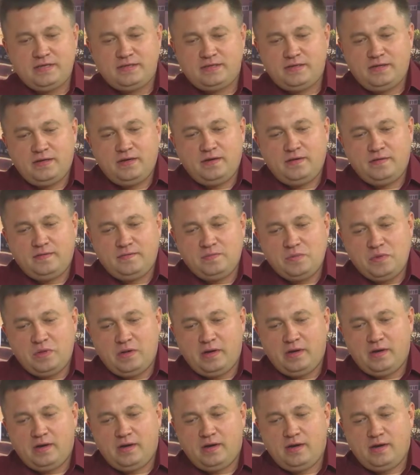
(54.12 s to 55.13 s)
знаете,
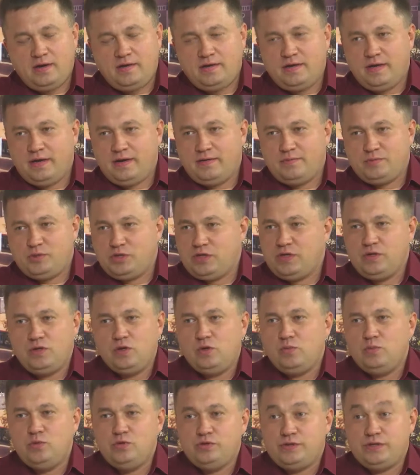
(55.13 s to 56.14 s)
э, я вообще
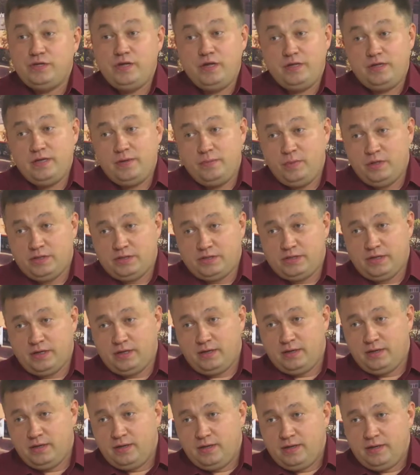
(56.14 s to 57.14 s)
не люблю сидеть на
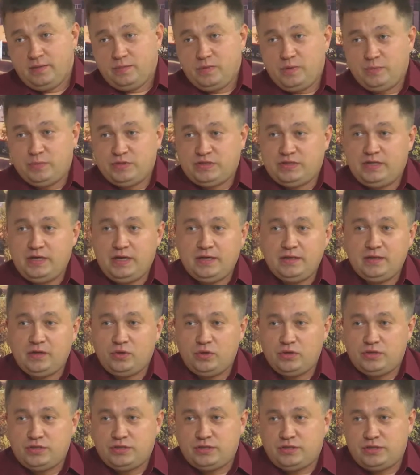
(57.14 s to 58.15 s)
месте. Угу. Мне постоянно
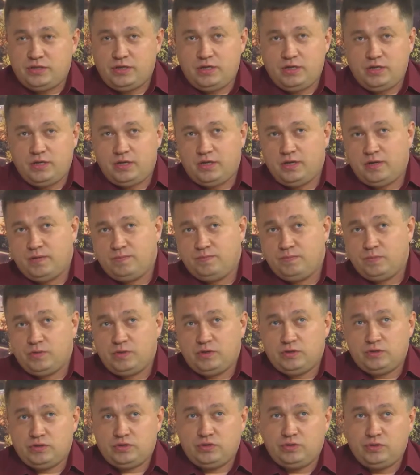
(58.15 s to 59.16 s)
хочется
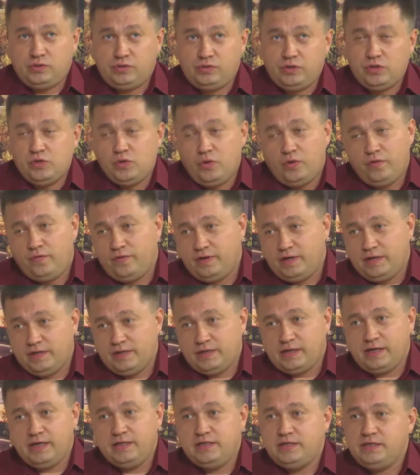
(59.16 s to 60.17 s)
что-то
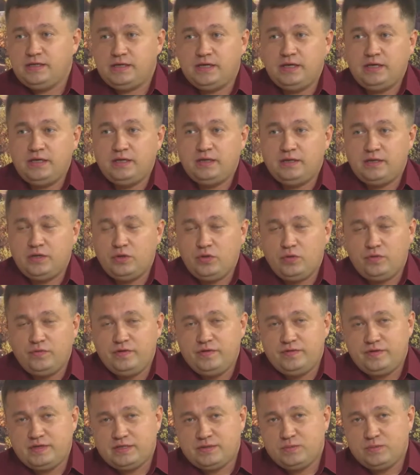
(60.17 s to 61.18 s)
новое, находить какие-то новые